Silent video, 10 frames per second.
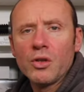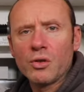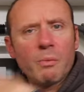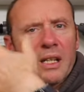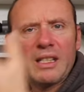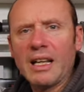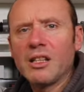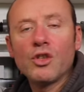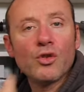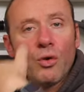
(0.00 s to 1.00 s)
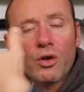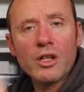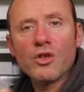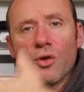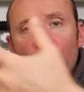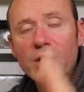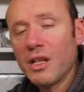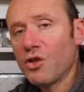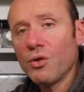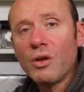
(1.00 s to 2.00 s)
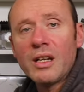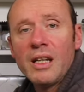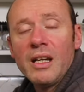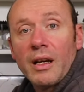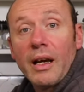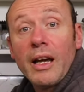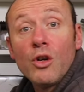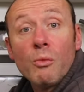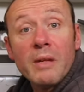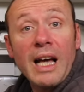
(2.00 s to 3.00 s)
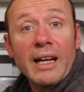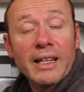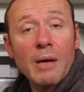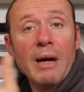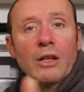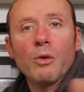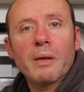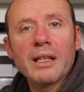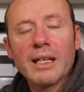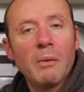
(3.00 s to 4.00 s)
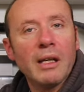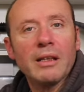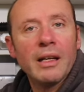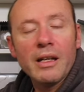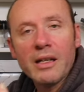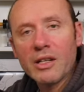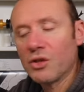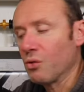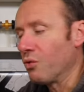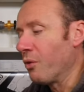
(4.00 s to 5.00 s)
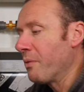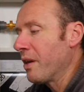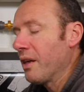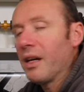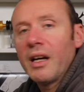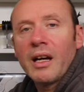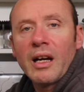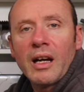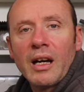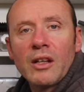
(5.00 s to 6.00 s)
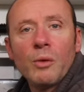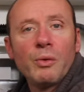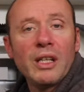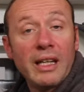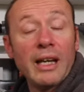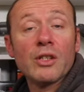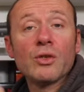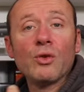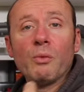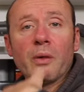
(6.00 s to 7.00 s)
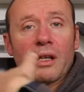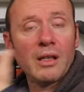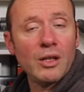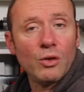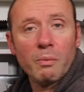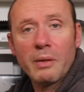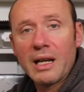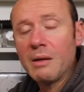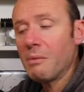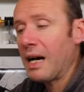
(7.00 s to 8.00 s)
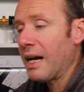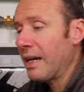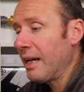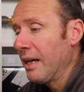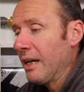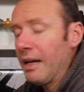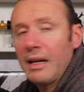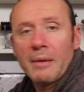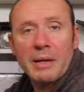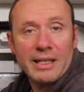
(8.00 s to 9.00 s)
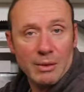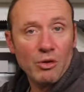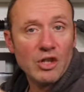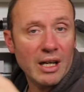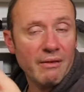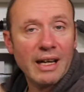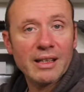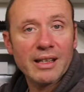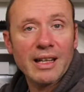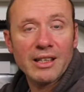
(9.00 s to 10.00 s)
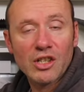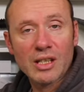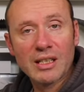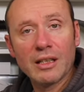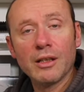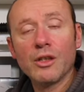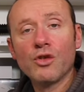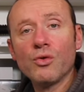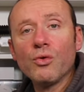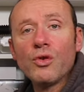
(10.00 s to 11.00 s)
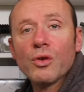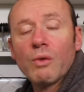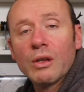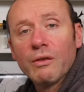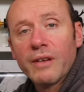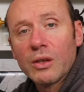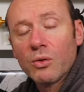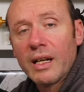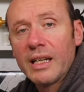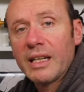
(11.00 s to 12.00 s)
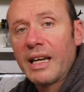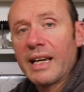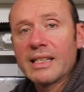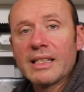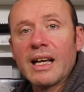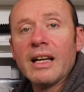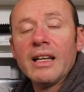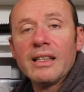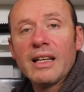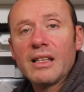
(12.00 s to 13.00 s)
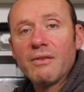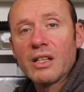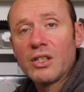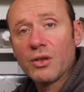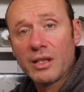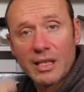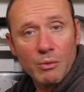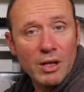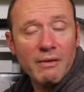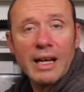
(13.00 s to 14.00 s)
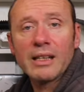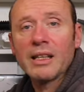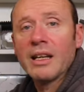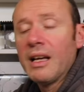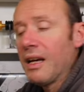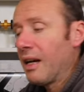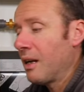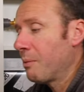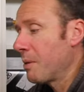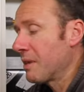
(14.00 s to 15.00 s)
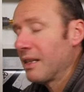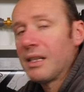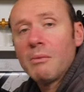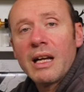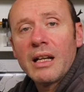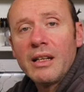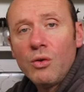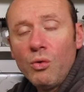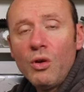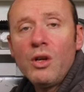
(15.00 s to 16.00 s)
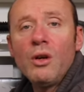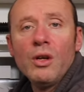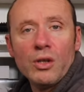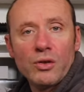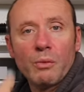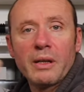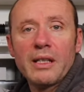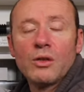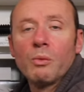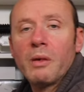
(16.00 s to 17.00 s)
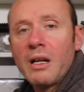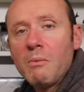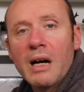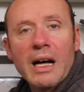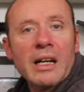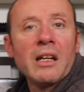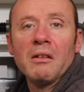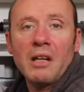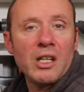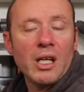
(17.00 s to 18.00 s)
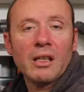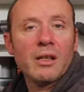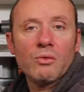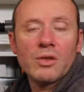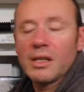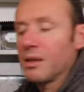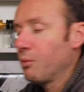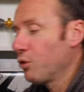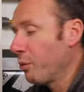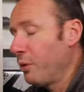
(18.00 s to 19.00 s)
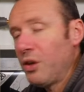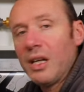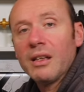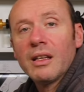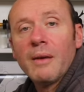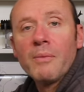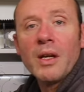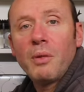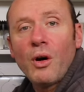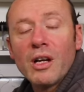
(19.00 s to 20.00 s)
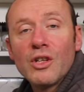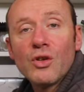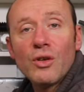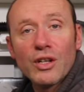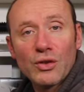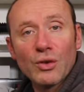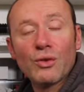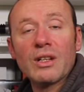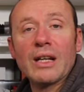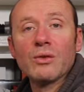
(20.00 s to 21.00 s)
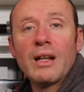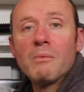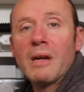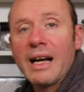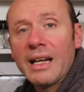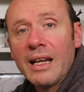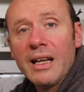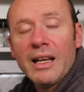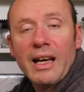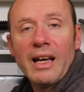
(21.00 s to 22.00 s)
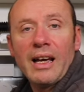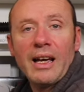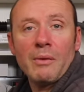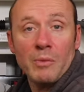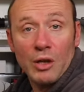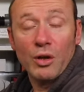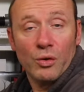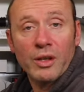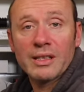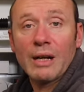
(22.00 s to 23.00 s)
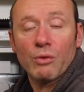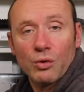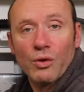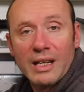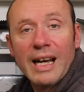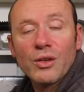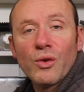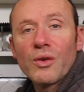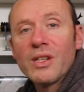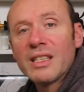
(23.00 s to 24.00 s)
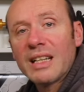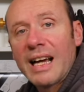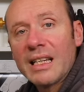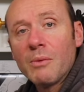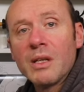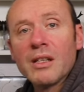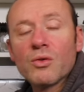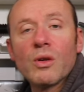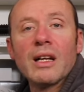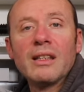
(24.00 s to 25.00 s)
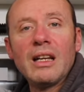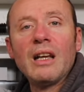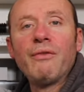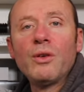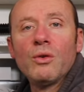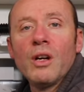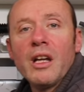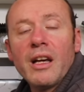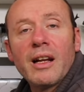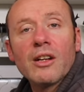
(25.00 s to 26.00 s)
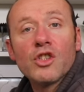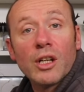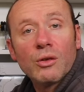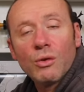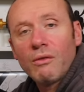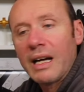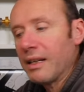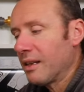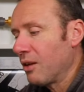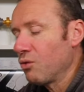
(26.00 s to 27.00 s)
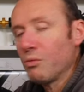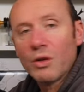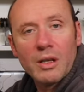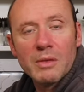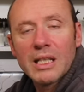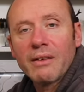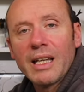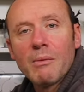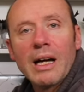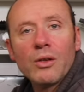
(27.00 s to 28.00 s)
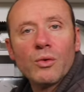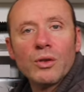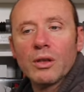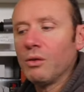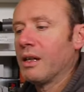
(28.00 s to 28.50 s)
Sono passati giorni, giorni e giorni e non mi ha chiamato praticamente nessuno. Eh, dopodiché sono partito per il mare eh, perché siamo già arrivati dal 17 di giugno quando ho fatto la richiesta di attivazione, siamo arrivati alla prima settimana di luglio, sono partito per il mare e niente, non si è saputo più niente. Poi il giorno che sono tornato dal mare, eh, mi ricordo che stavo tornando, ero in strada, mi suona il telefono, era 190 il numero che mi stava chiamando, quindi ho detto oh,